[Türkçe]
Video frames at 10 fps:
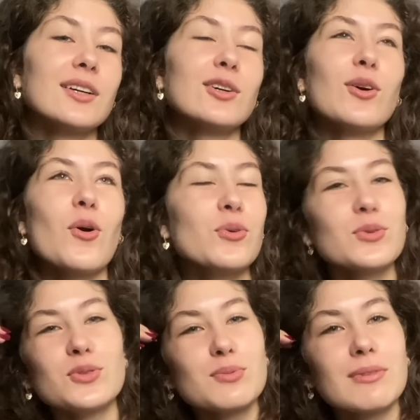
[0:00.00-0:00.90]

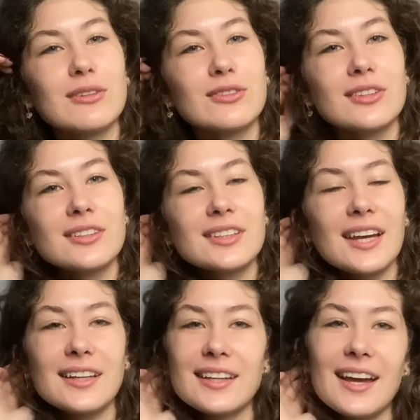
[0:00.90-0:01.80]
Korkunç bir gündü.
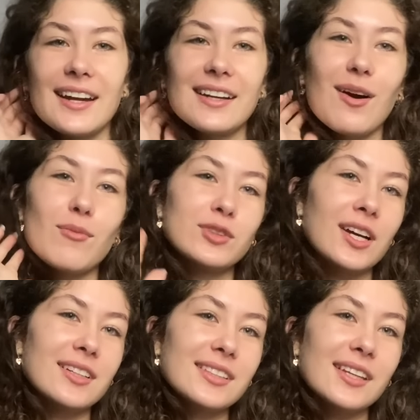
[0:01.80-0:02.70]
Yani eğer yağmur
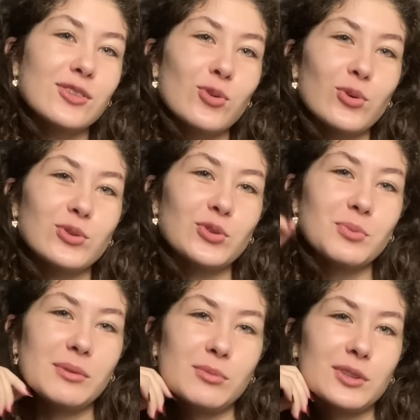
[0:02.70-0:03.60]
yağsaydı ne olurdu
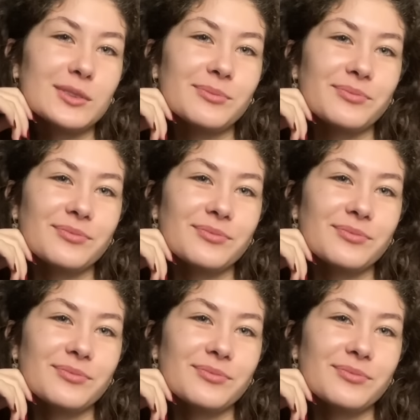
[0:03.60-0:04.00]
bilmiyorum.